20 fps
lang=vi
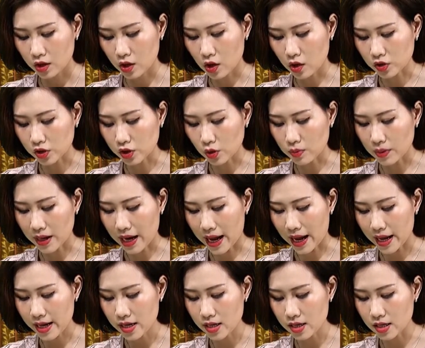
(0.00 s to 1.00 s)
Còn sông
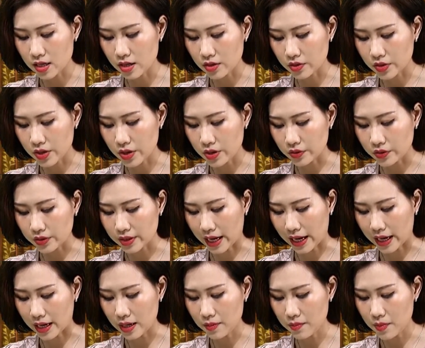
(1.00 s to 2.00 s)
cái lừ đừ
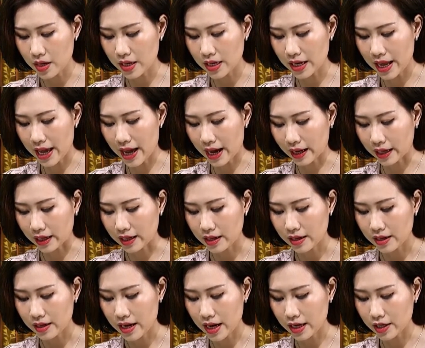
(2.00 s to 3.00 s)
chảy bên làng
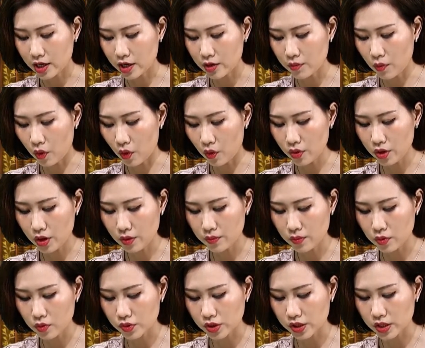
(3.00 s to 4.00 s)
là nơi bố nó
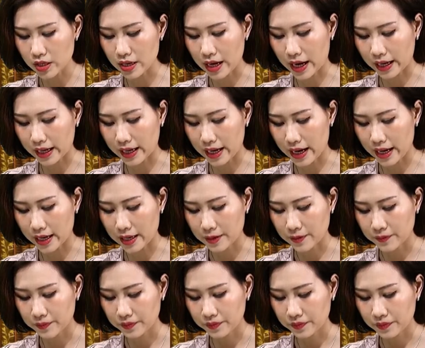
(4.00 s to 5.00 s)
mưu sinh hàng ngày.
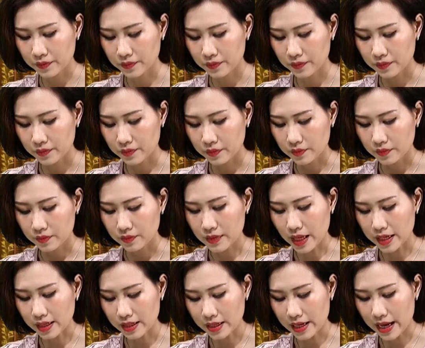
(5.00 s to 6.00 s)

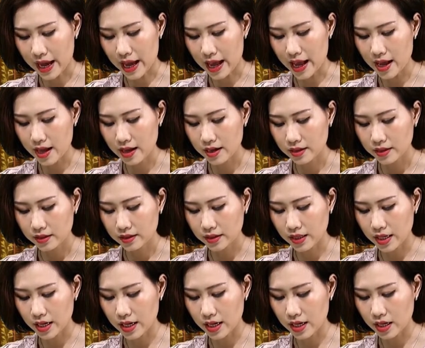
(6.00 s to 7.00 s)
Đánh cá
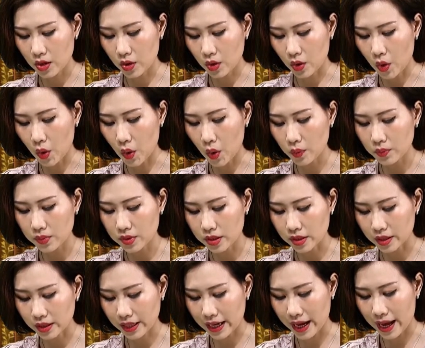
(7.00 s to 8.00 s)
thì hôn
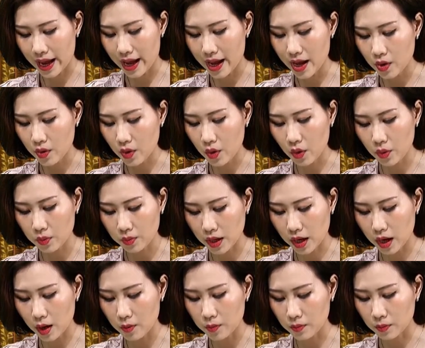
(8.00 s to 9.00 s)
được cá, hôn
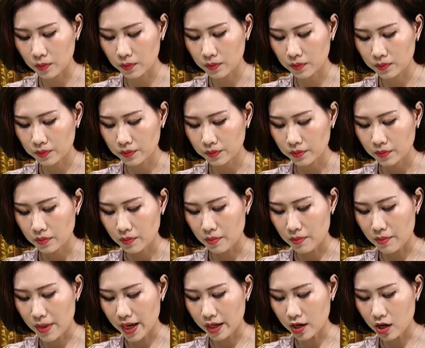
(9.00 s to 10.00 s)
không,
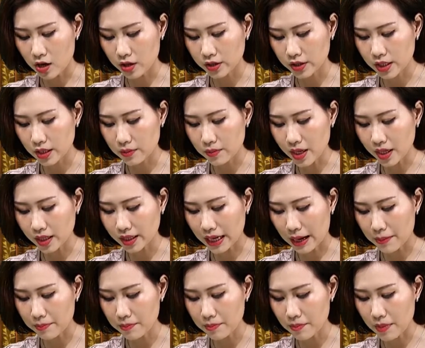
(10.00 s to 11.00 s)
Mẹ nó chỉ biết
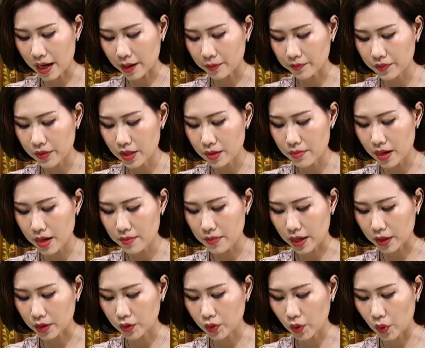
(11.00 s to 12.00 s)
cắm mặt với mấy
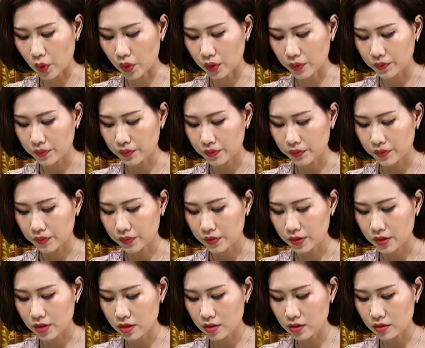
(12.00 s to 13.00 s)
mảnh ruộng
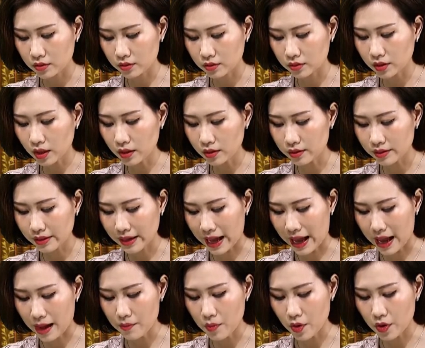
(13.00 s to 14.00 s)
như tất
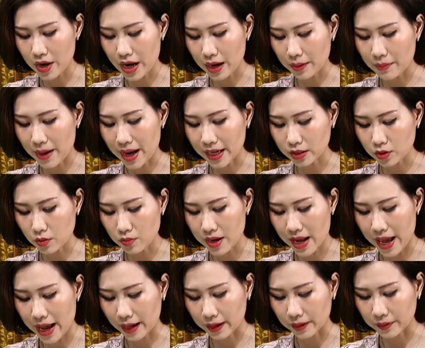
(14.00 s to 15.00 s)
cả mọi đàn bà trong
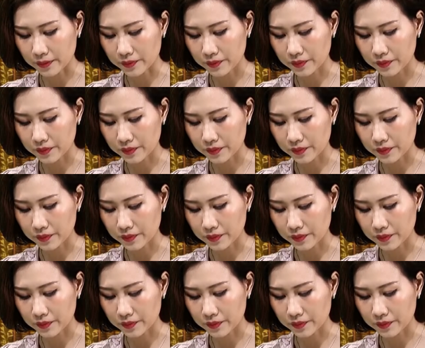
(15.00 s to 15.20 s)
làng.